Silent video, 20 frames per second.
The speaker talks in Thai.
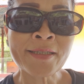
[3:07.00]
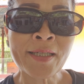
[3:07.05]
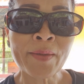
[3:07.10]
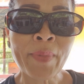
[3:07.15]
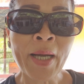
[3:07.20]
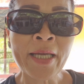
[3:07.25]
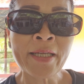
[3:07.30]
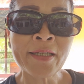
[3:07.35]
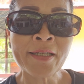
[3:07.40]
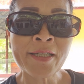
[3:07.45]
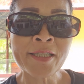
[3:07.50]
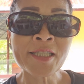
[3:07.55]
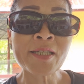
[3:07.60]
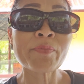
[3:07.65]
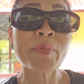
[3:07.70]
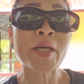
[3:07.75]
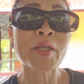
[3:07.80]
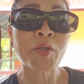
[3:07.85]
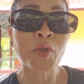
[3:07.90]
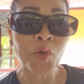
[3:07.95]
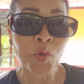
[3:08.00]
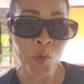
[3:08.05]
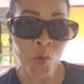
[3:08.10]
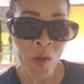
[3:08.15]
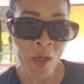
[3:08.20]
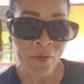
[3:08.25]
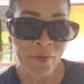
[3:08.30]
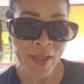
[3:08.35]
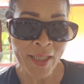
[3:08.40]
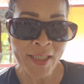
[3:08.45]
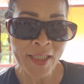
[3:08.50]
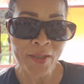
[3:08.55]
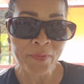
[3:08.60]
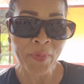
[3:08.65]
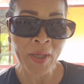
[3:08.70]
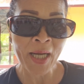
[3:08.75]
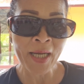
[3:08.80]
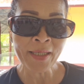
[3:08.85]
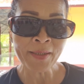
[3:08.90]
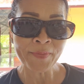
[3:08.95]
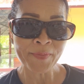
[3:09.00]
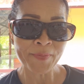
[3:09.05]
สบายเนื้อสบายตัวว่างั้นเด้อปะ